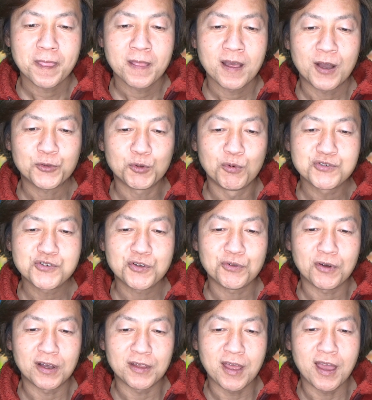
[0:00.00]
あと面白い
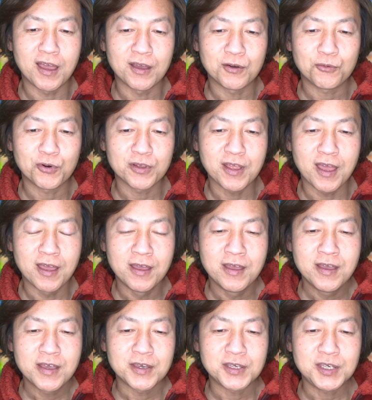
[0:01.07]
のがね、これね、
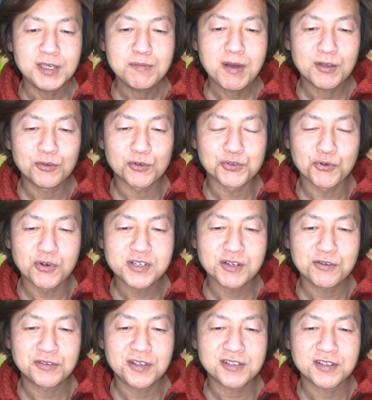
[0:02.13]
今の
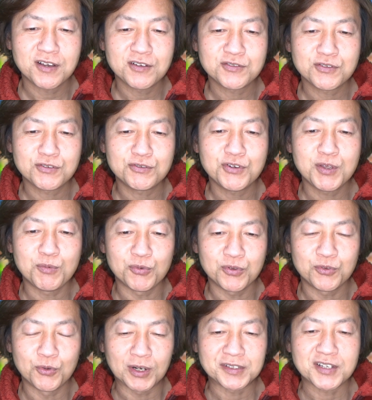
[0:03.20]
ソーシャルディスタンスグリム
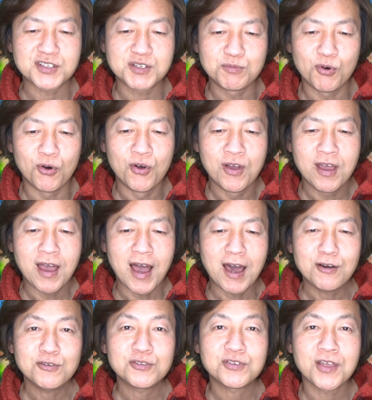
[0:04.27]
の形も
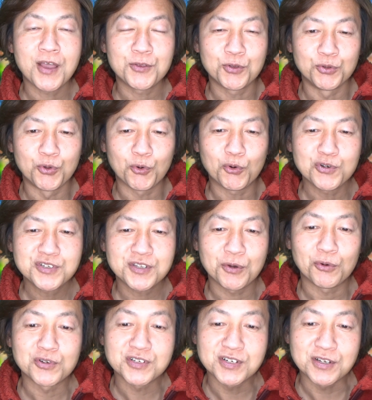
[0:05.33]
ある程度残して
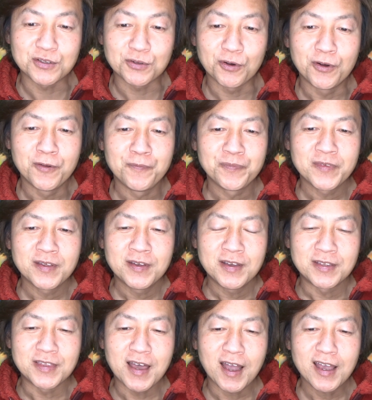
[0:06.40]
ほしいと。
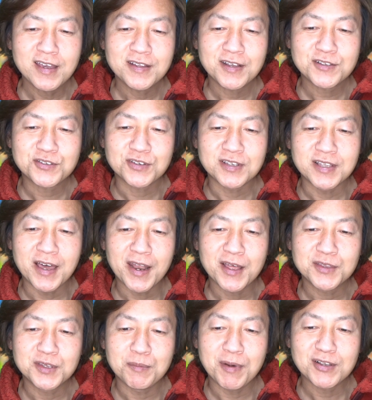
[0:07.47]
長い列に
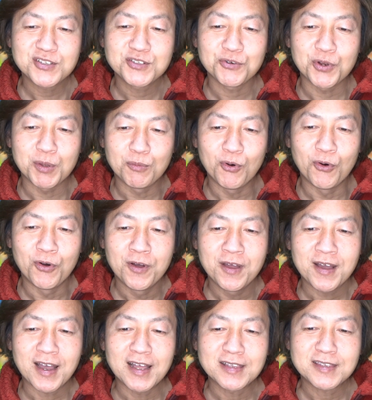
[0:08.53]
並んで待つよりも
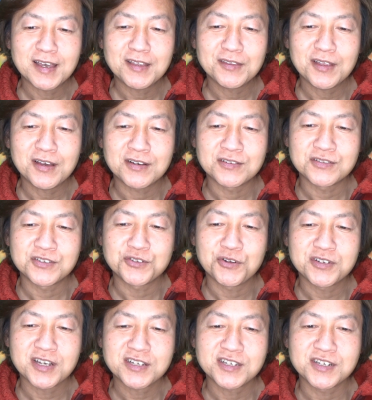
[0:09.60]
簡単な自撮
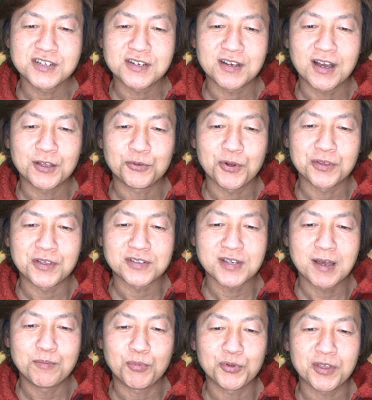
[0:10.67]
り写真が撮れて
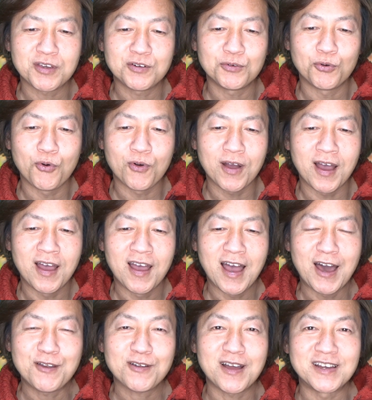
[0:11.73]
散歩できる方が
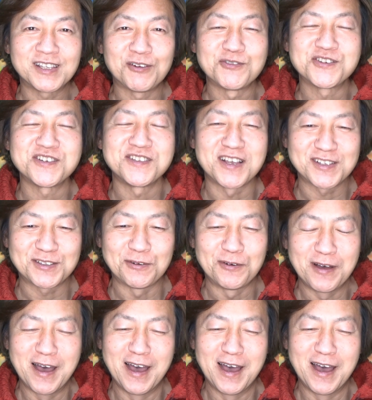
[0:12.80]
はるかに楽しいですと